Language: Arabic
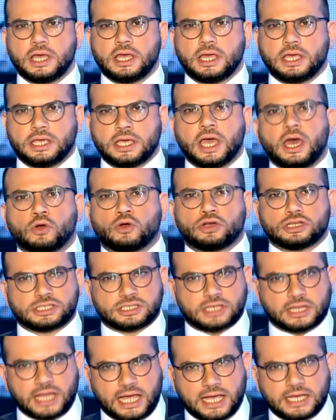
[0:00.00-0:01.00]
يقروا
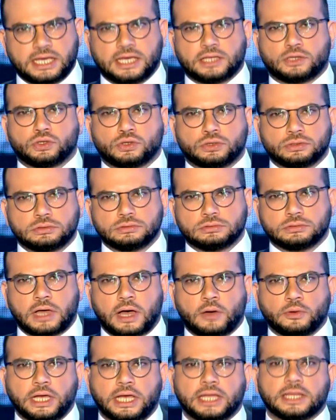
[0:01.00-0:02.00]
قصة حياته
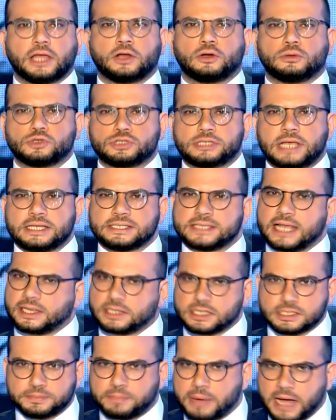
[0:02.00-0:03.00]
أو يحضروا مسلسل
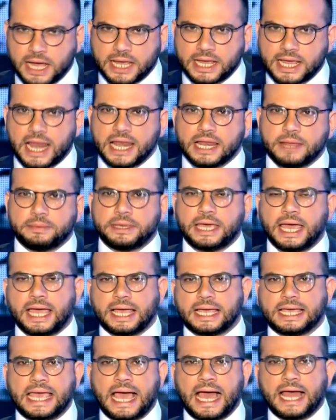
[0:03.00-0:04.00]
دسباي يلي
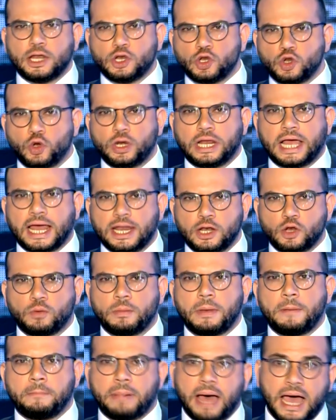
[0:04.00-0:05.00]
بيحكي عنه لأنه
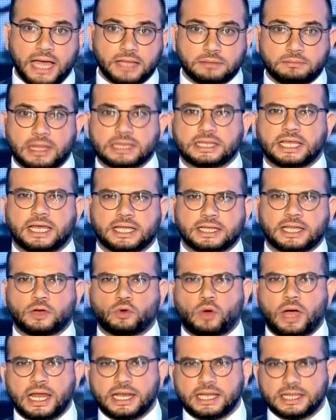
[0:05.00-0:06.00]
من بعد ما تحضروا
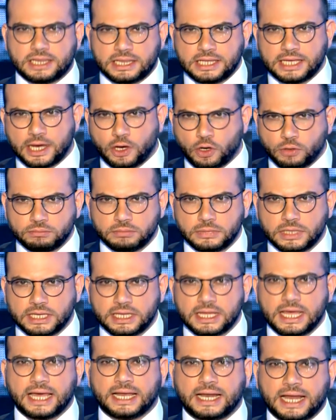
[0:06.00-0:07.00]
حلقة اليوم
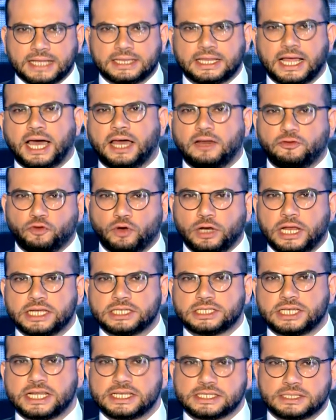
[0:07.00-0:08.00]
رح تعرفوا
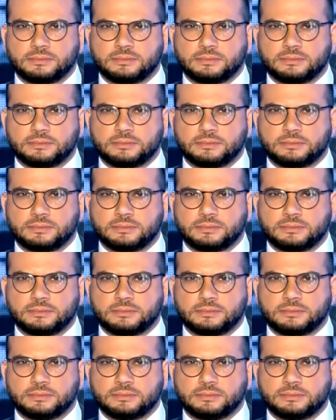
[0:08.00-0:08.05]
ليش لازم